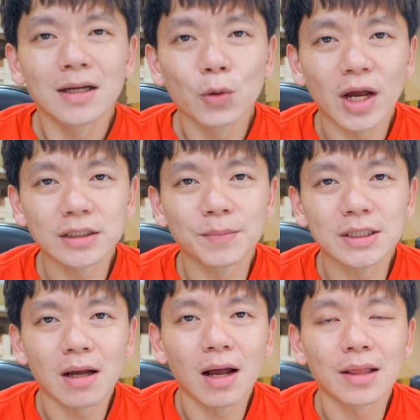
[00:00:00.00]
各位孩子
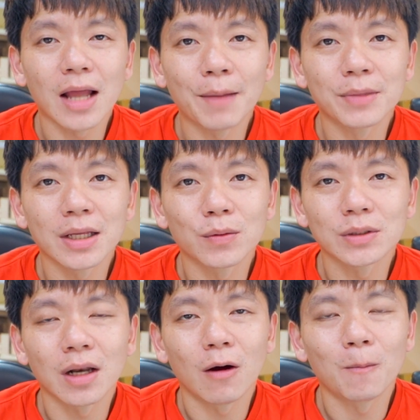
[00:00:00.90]
们早安，I'm Daddy，我
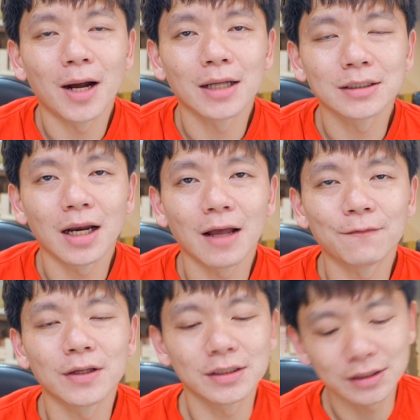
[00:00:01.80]
是老八，今天来
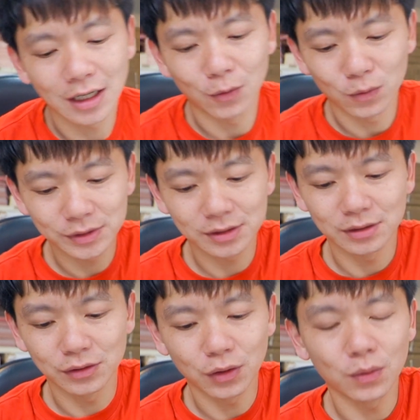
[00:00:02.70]
分享我
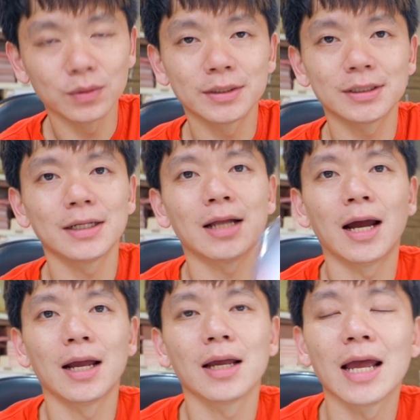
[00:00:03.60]
使用这
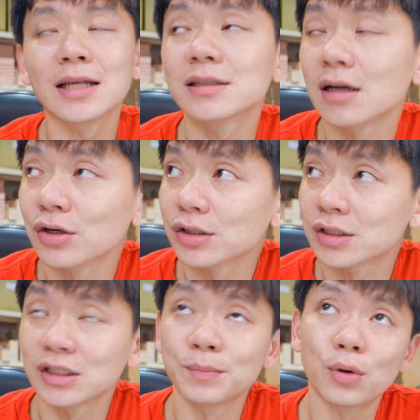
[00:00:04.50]
台 X 二
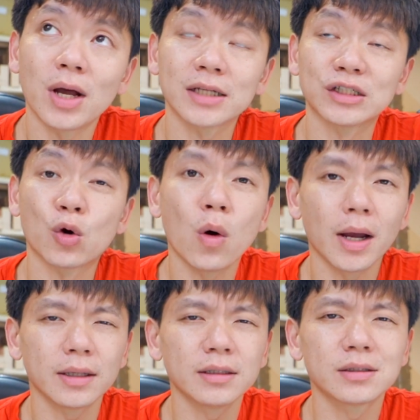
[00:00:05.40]
十 Plus
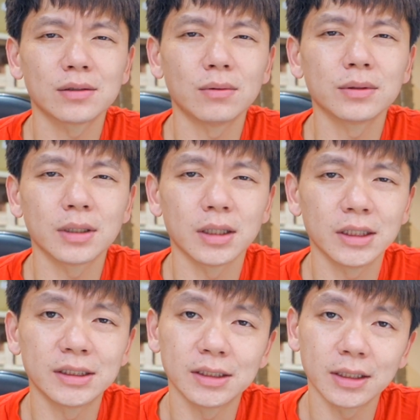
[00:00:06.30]
快一周的
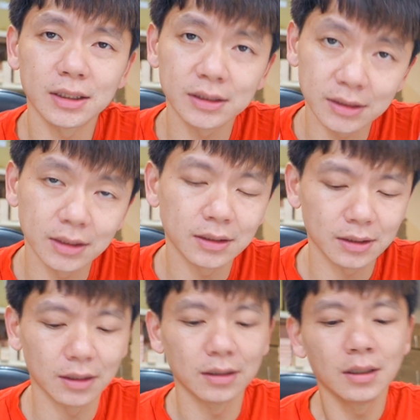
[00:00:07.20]
一些心
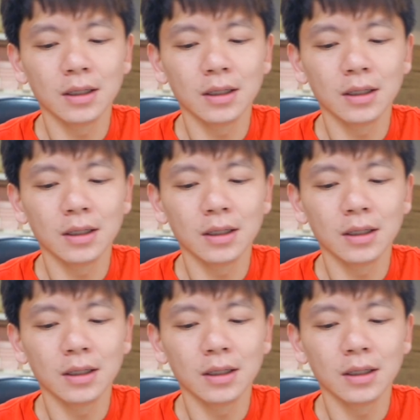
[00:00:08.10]
得。